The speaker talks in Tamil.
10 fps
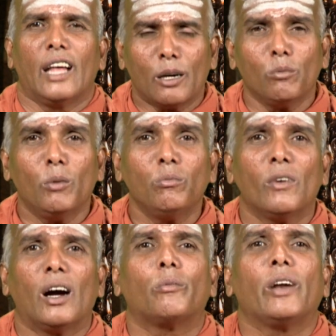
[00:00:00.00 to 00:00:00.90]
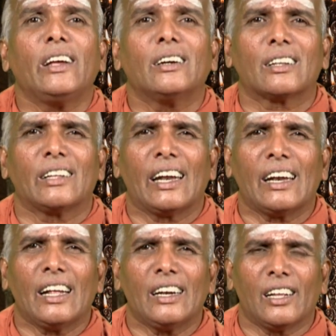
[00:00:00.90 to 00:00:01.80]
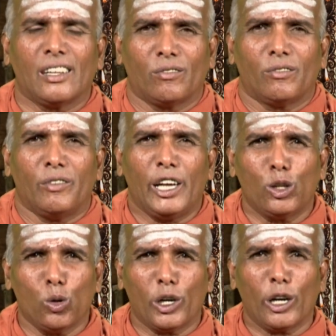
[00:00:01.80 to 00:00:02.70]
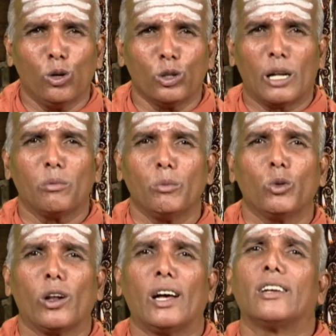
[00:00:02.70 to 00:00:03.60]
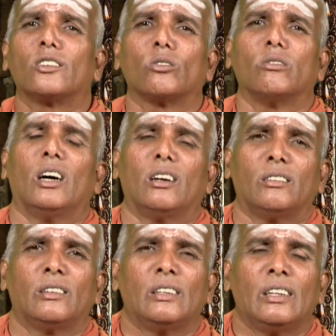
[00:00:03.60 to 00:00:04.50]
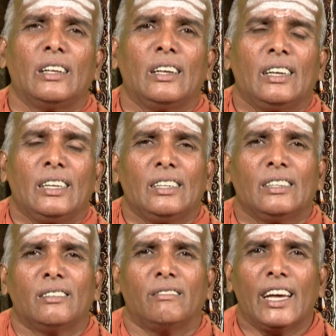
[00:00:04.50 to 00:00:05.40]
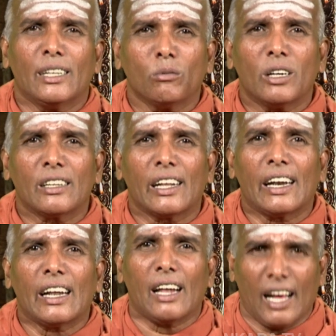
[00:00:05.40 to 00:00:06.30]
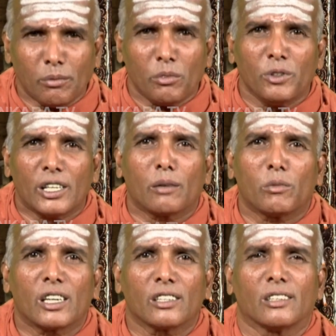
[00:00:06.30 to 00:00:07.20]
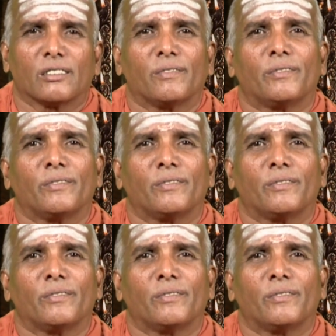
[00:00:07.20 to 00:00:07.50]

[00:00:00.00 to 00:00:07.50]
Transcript: தர்மம் அப்படிங்கிறது என்னன்னா வேதோ கிலோ தர்ம மூலகான்னு சொல்லுவாள் வேதங்கிறது என்னென்னு ஆத்ம விசாரம் பண்ணுறது